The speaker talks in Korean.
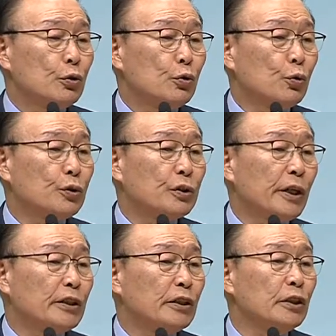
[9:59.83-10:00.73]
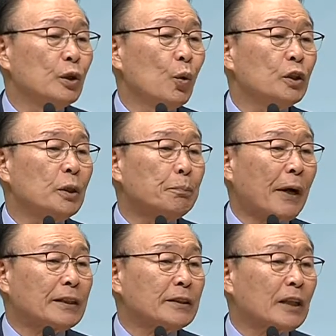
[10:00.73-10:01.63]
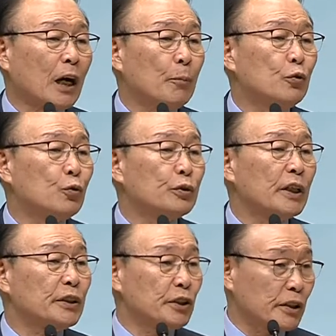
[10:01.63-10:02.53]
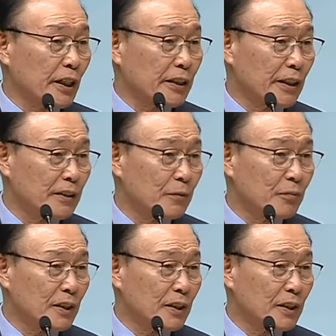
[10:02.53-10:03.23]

육체에서 영혼이 빠져나가면 육체는 시체가 되는 겁니다.